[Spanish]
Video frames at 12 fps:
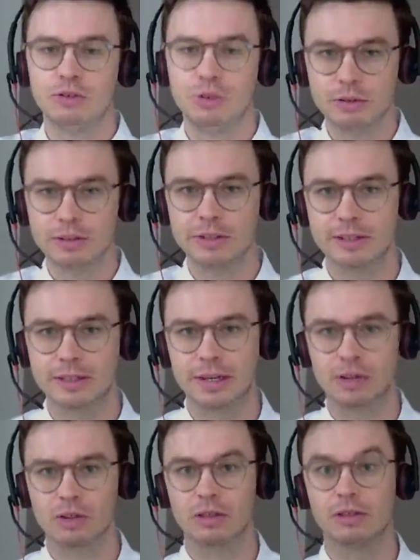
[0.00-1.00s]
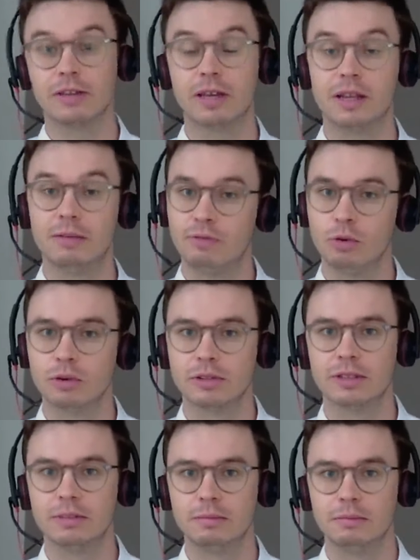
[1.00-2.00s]
Introducir sanciones y luego
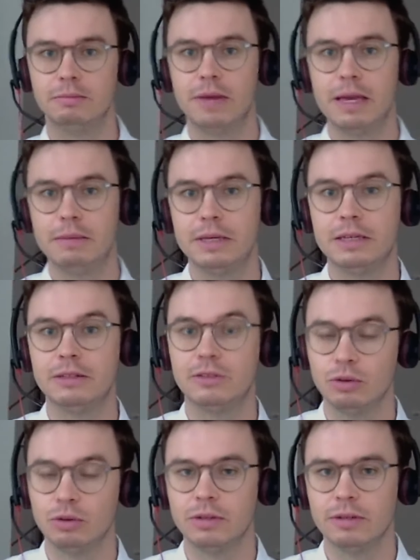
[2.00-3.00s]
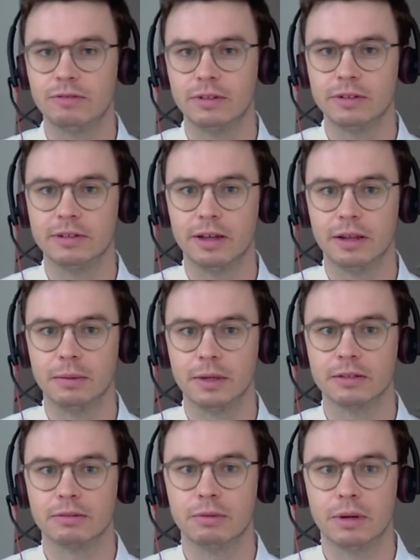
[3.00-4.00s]
hacerlas cumplir son dos cosas muy
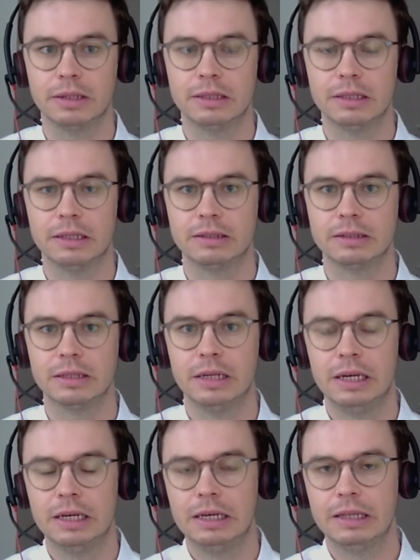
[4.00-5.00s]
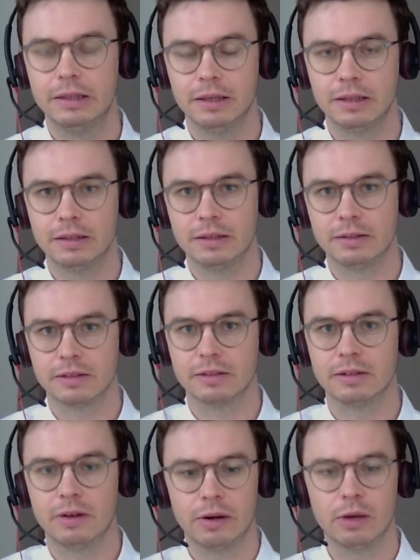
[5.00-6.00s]
diferentes. Una opción
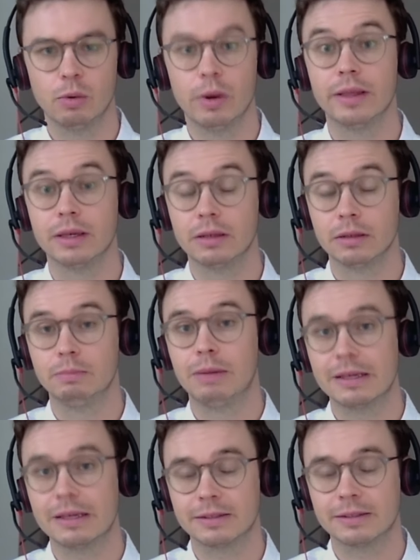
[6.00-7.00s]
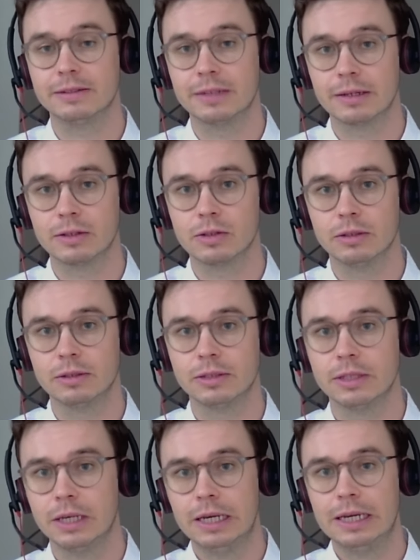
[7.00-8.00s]
sería, por ejemplo, que aprueben estas
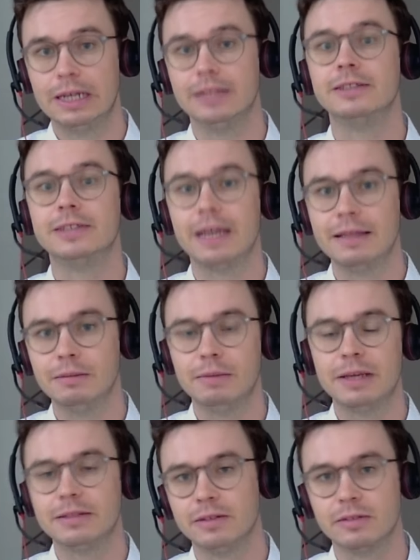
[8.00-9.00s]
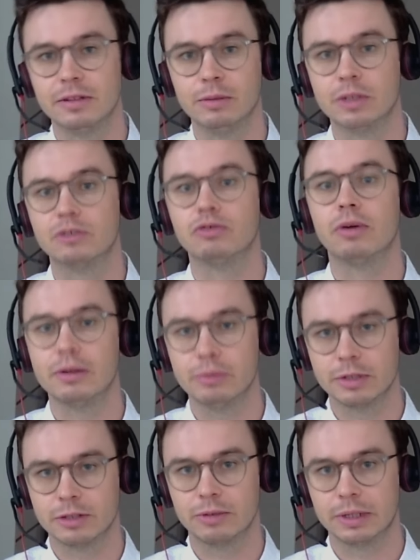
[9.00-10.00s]
sanciones para enviar el mensaje de que
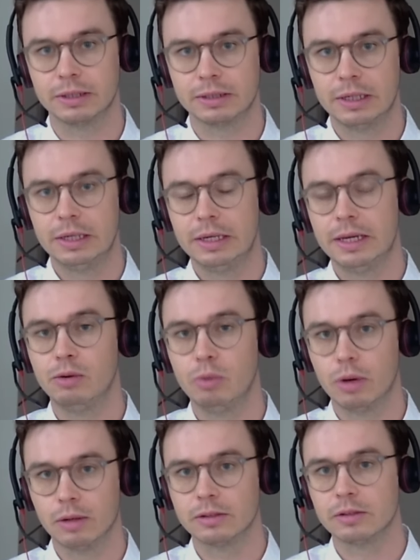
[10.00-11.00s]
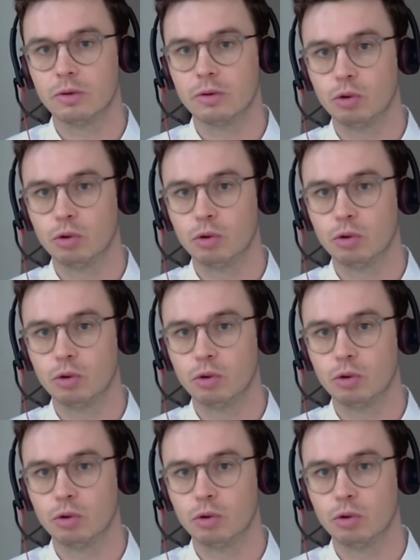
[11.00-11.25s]
intentan restringir los ingresos